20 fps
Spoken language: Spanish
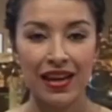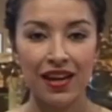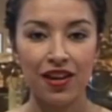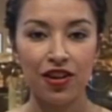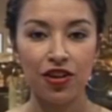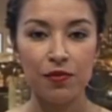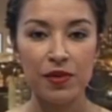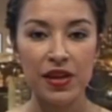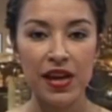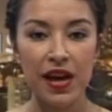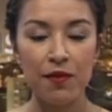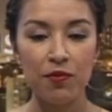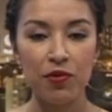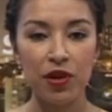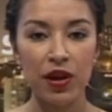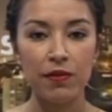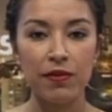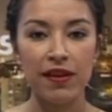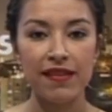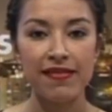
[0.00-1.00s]
Economía
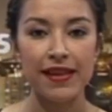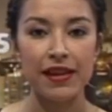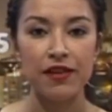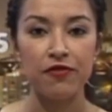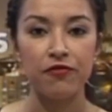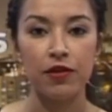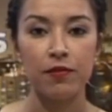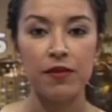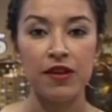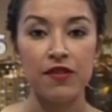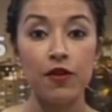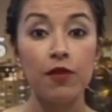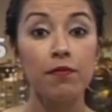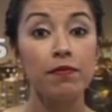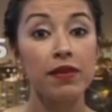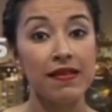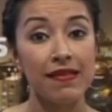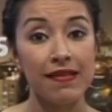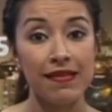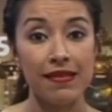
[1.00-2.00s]
vuelve a ser información
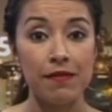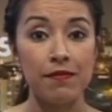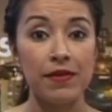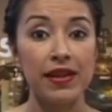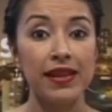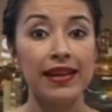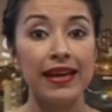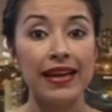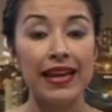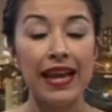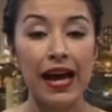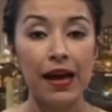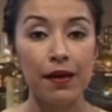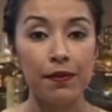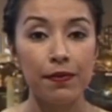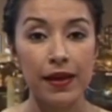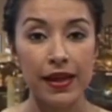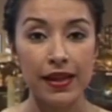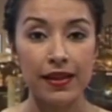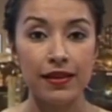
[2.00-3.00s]
precisamente
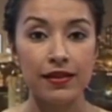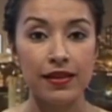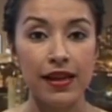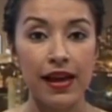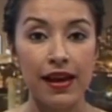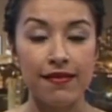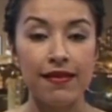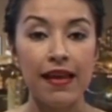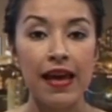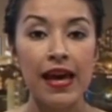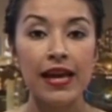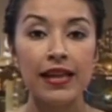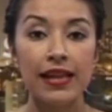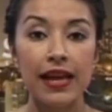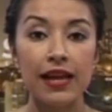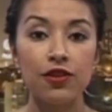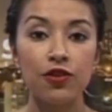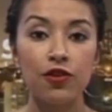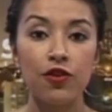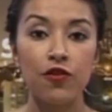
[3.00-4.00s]
las ventas,
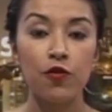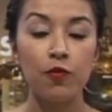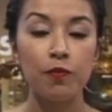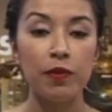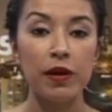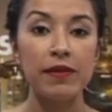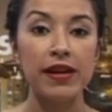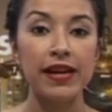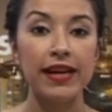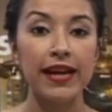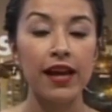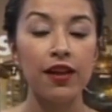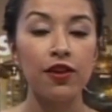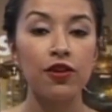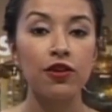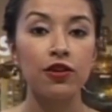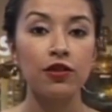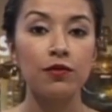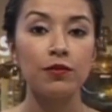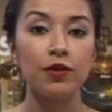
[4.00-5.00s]
tanto de
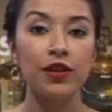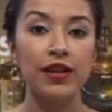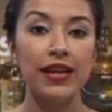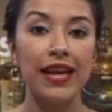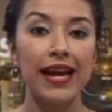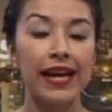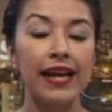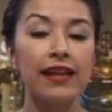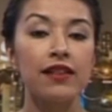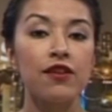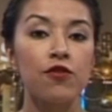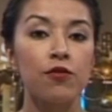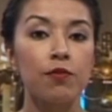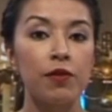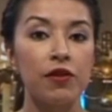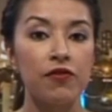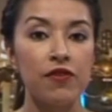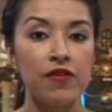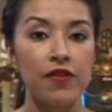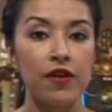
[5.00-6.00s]
supermercados como de las grandes
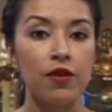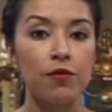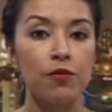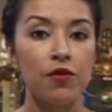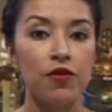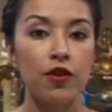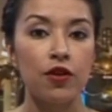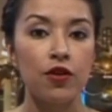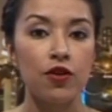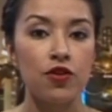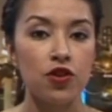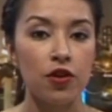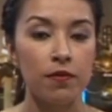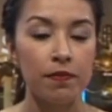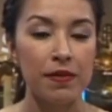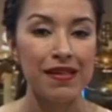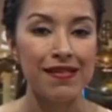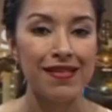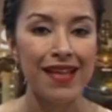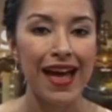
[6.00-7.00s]
superficies como son los
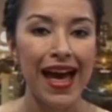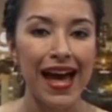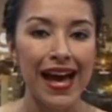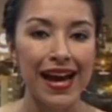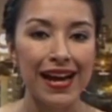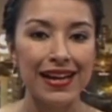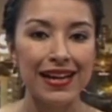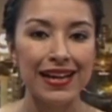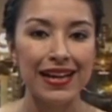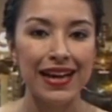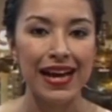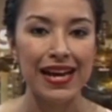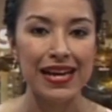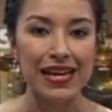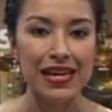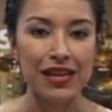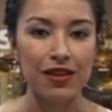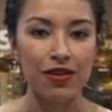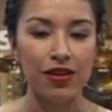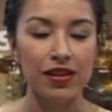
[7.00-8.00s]
shoppings, han
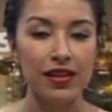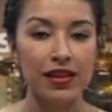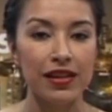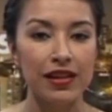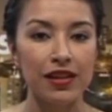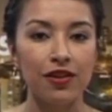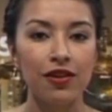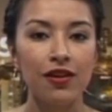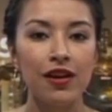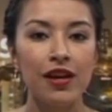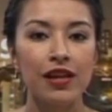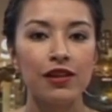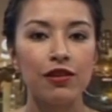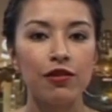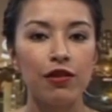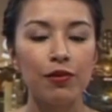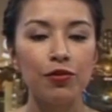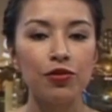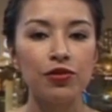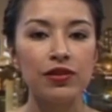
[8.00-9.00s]
caído, han tenido
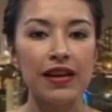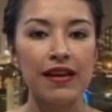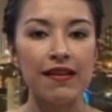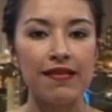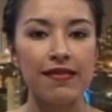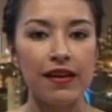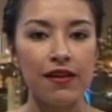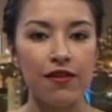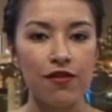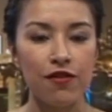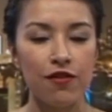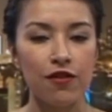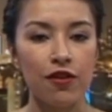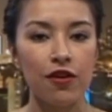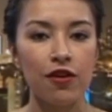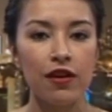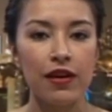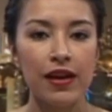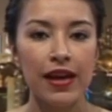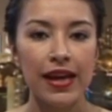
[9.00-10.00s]
de nuevo un
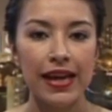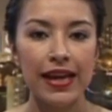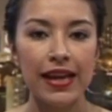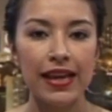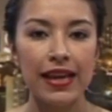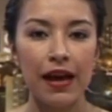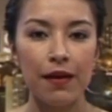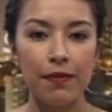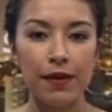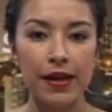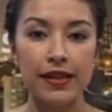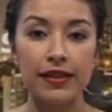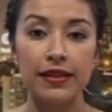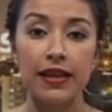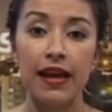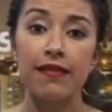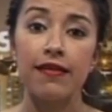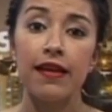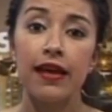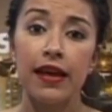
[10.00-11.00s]
descenso en las ventas.